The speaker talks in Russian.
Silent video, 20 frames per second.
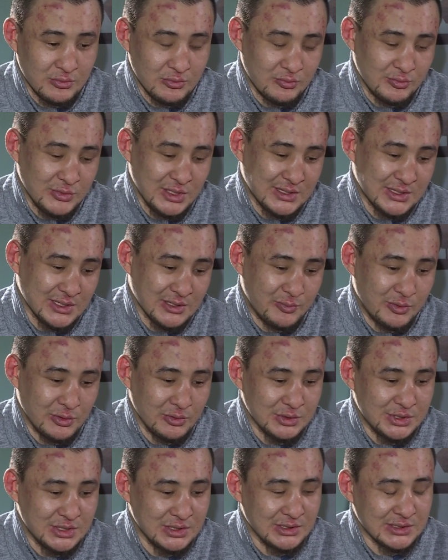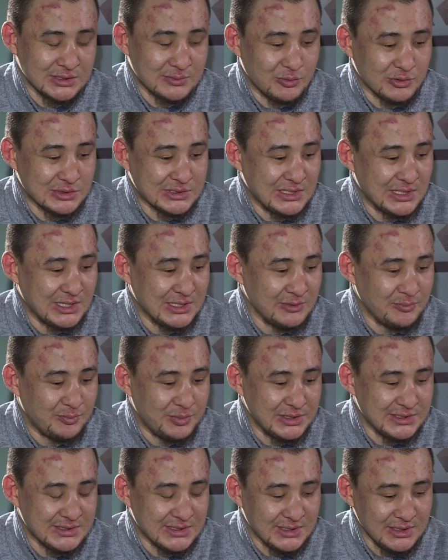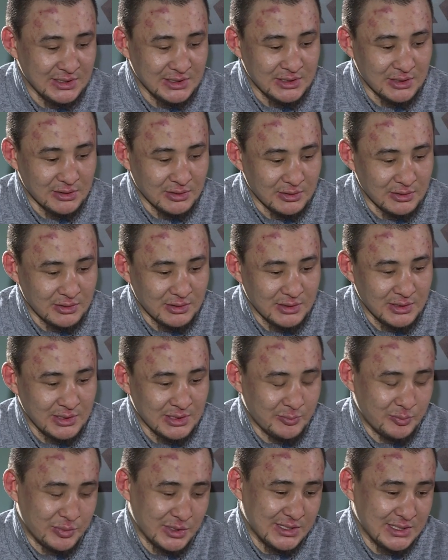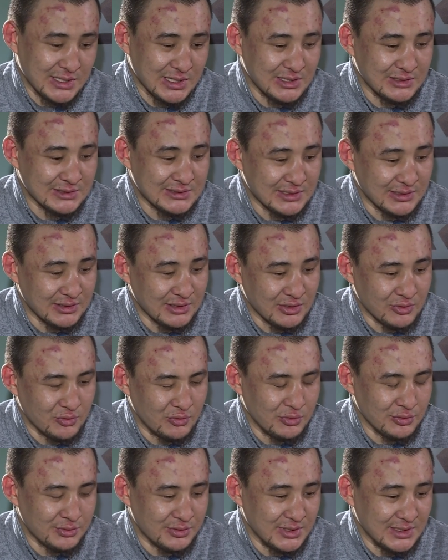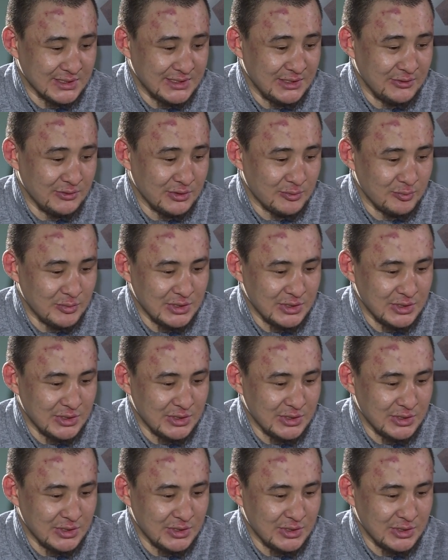У меня так получилось, после Олимпийских игр я потерялся на год, на 9